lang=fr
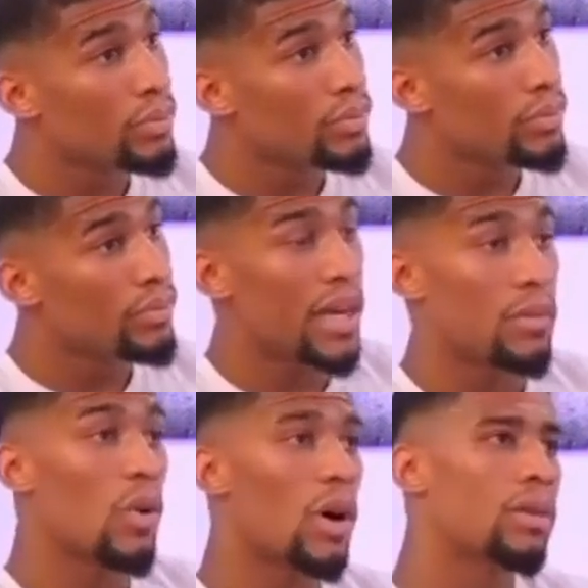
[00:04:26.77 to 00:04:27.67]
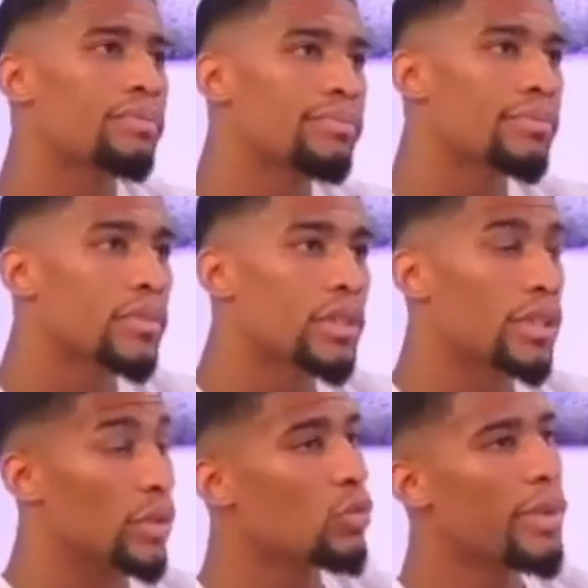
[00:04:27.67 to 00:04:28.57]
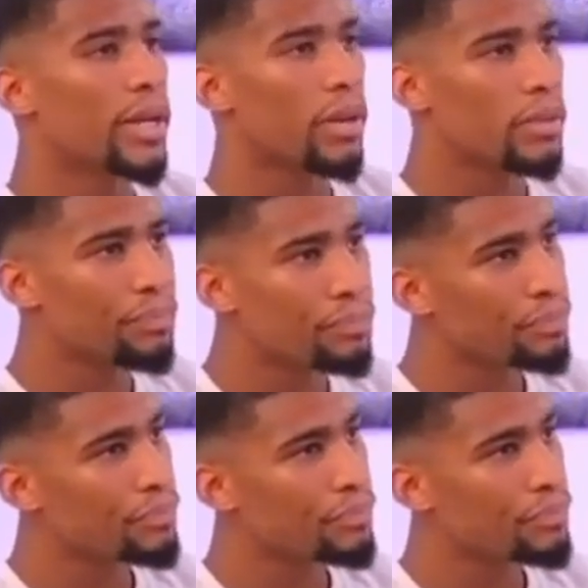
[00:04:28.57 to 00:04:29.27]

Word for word: Hein. Fallait me voir. J'étais tout maigre.